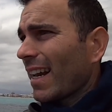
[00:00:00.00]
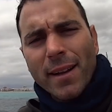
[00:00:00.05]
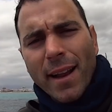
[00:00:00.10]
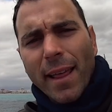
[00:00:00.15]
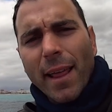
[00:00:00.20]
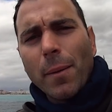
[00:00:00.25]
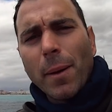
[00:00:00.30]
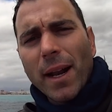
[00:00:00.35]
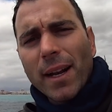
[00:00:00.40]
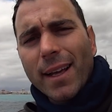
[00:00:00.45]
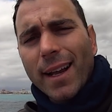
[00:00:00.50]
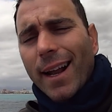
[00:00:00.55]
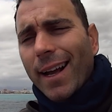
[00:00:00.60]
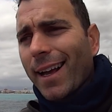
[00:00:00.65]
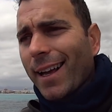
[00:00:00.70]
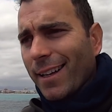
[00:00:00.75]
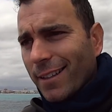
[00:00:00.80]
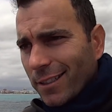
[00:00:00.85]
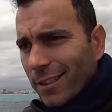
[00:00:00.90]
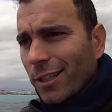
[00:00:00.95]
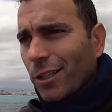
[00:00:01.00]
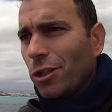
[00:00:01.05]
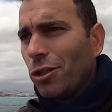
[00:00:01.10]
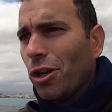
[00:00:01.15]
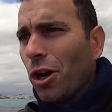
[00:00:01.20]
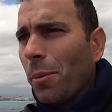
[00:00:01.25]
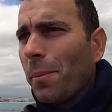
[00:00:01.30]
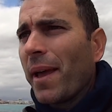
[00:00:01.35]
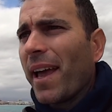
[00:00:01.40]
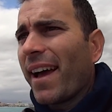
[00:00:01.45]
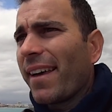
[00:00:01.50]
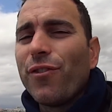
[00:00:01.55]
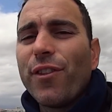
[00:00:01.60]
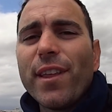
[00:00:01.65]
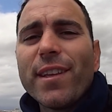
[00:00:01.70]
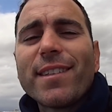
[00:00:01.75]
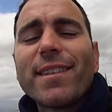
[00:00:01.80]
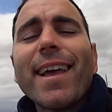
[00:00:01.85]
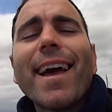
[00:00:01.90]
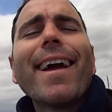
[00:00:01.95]
Nada mal, Krakens, no me ha
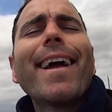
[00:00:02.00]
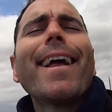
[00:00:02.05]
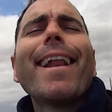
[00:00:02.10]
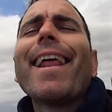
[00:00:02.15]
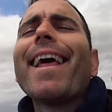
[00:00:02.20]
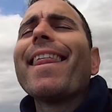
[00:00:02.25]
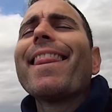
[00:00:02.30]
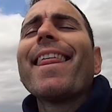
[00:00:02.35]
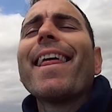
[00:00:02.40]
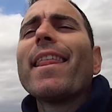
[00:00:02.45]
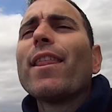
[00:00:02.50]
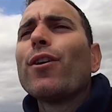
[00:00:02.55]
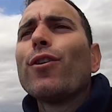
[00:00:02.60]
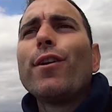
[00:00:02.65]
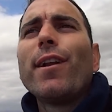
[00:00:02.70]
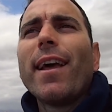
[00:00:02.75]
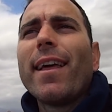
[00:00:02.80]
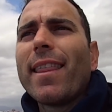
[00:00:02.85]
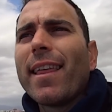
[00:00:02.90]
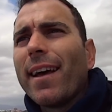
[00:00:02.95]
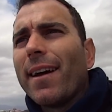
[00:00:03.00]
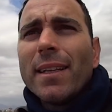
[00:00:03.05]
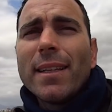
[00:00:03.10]
desagradado nada.